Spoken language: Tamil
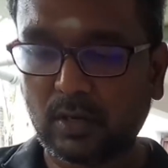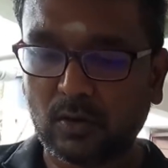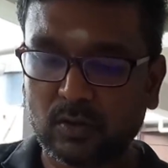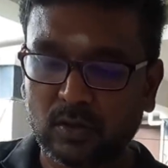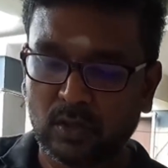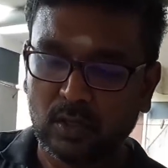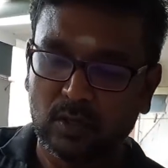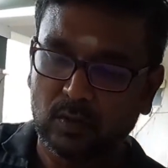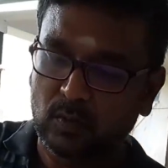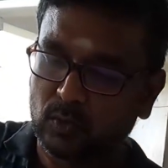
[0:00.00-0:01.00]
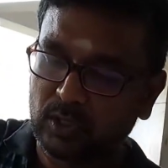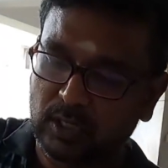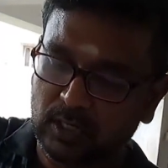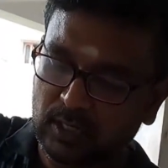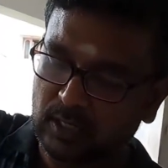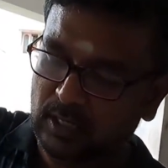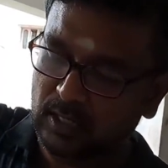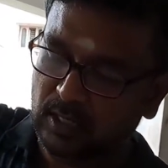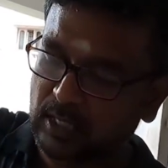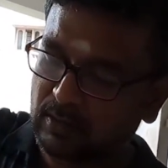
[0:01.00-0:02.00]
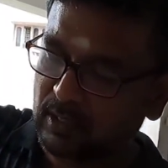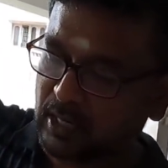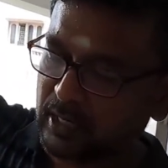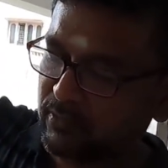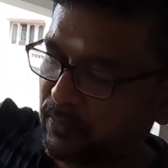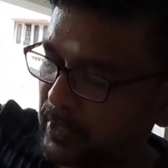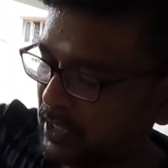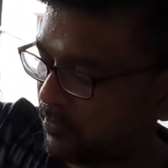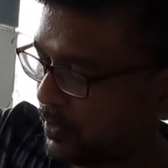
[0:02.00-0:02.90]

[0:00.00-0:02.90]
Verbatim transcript: ஊற்றிருக்கோம் ஊற்றிட்டு இதில் வந்து தண்ணி மீதி